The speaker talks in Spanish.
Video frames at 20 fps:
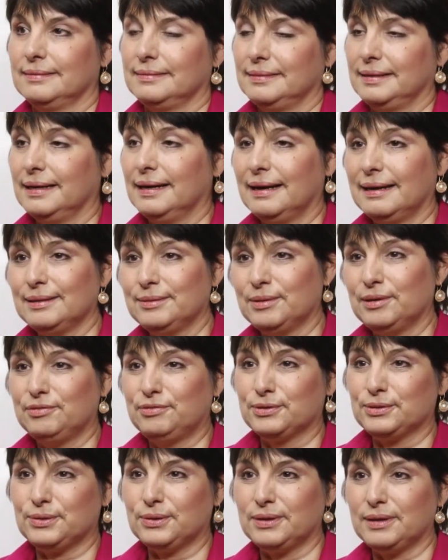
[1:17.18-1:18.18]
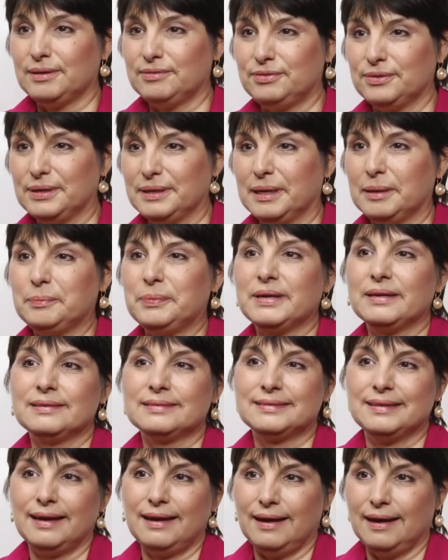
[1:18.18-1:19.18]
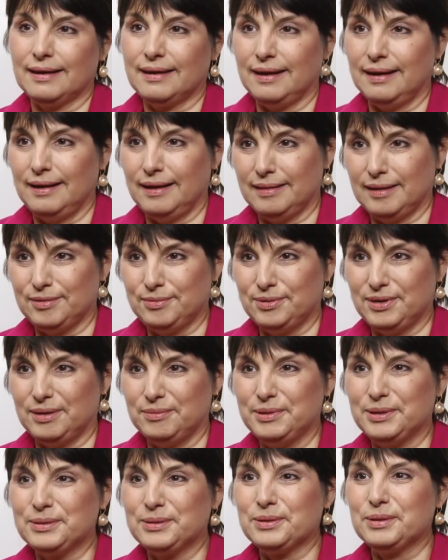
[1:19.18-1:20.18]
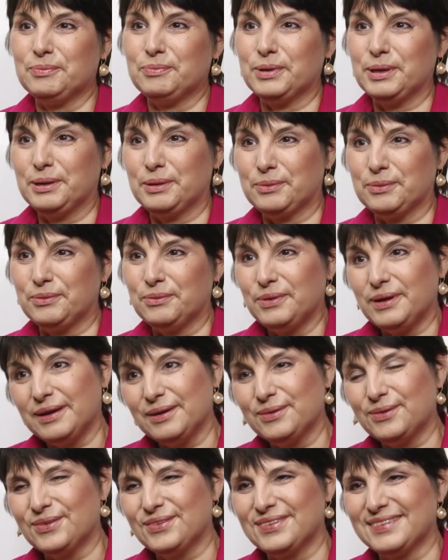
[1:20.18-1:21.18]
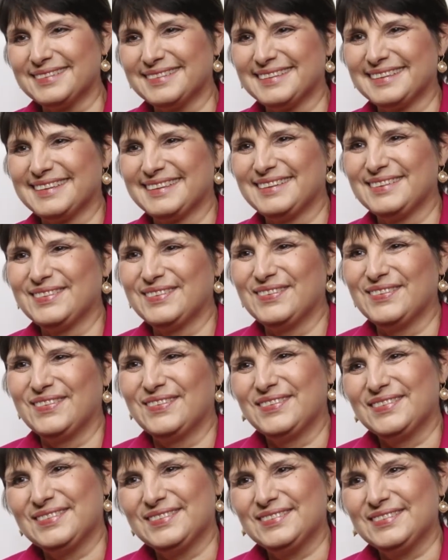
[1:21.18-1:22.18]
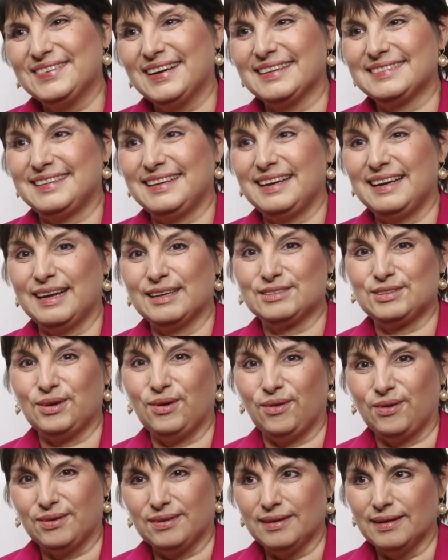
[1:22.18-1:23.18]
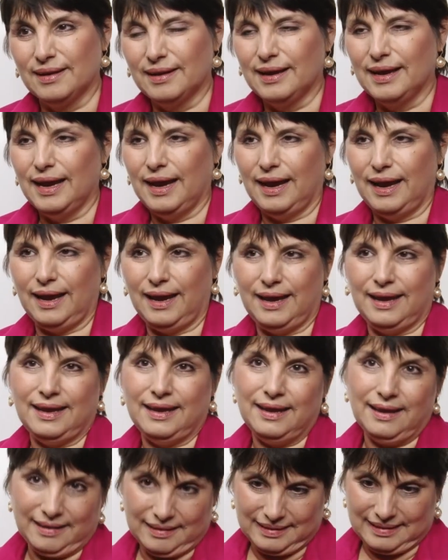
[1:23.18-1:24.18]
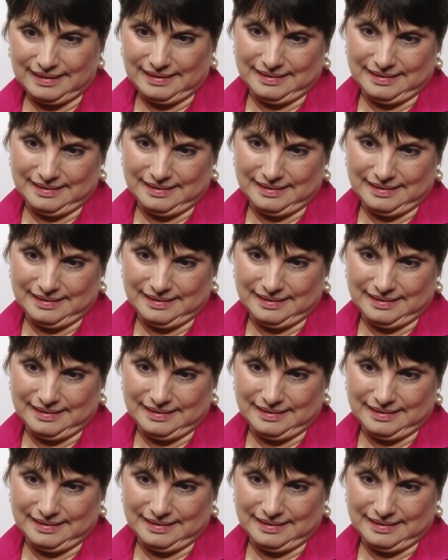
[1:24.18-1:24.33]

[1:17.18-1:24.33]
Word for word: dejando al fotógrafo de la prensa aquí en el estacionamiento después de cubrir una asignación y